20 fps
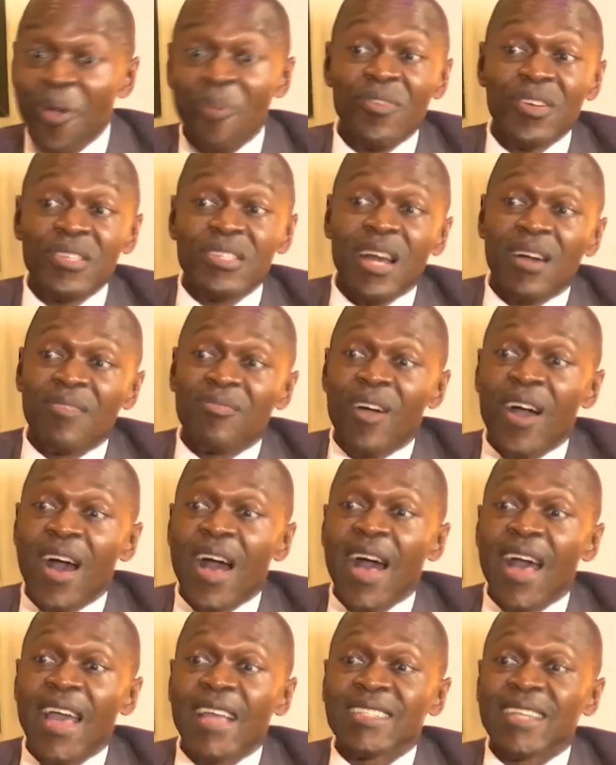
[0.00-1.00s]
veut
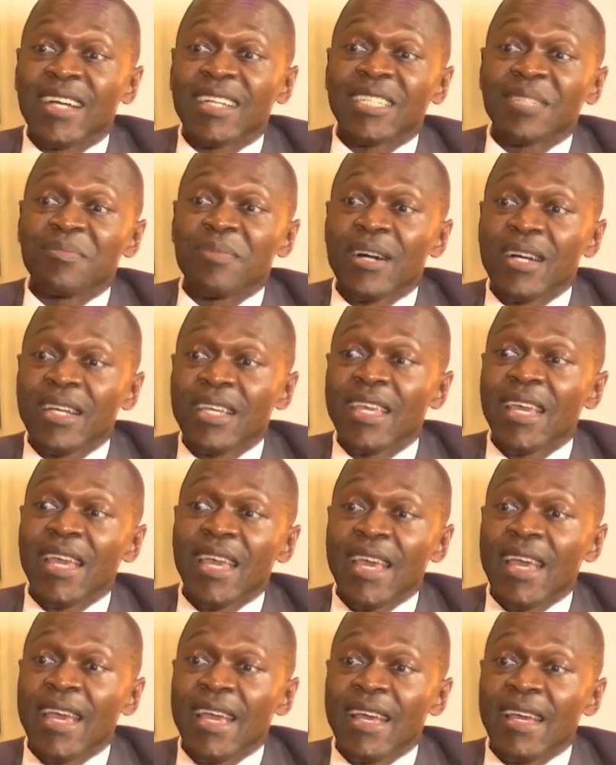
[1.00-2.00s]
savoir exactement qui
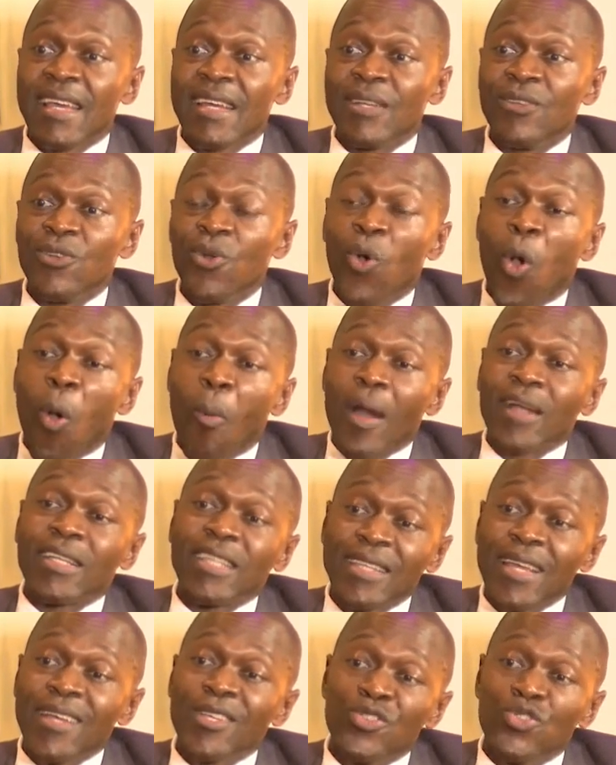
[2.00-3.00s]
est le
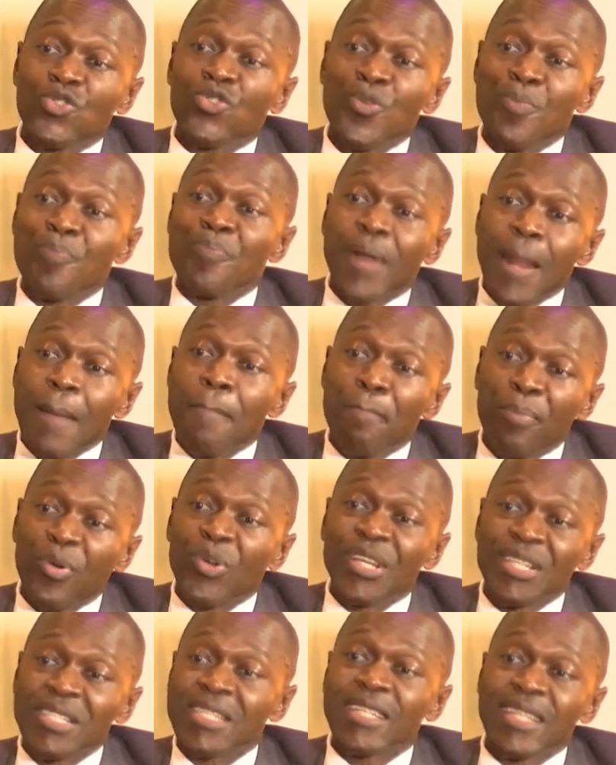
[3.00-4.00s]
commanditaire suprême
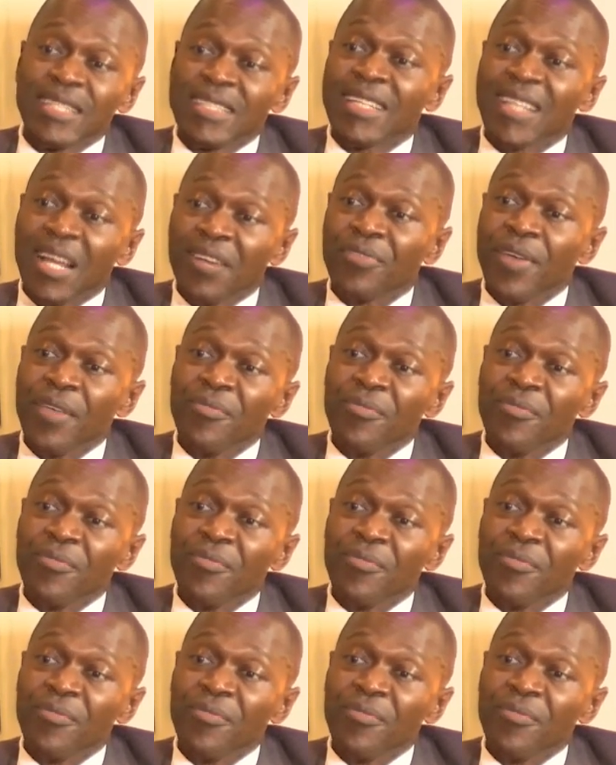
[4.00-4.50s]
politique de cette affaire,